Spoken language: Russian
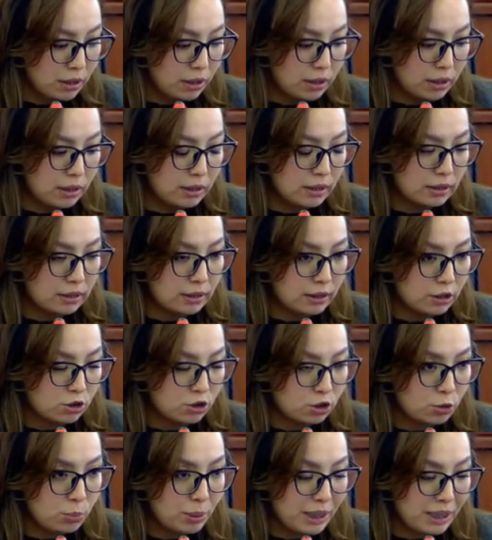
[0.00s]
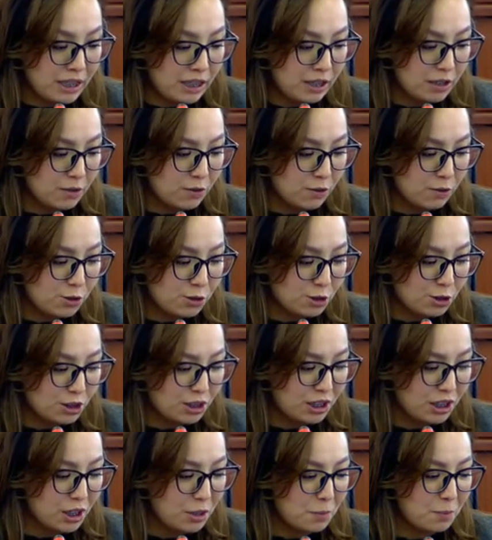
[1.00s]
а, чтобы они
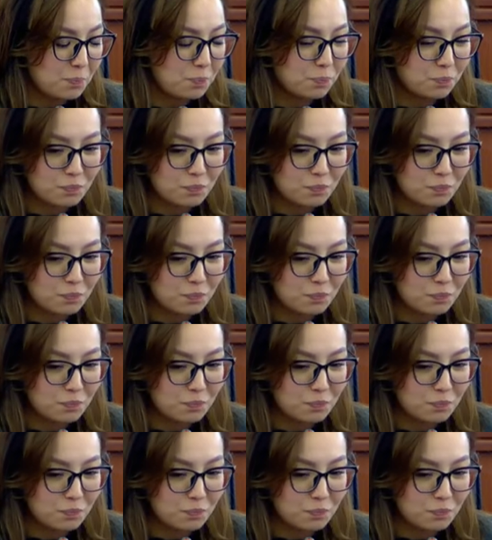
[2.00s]
все-таки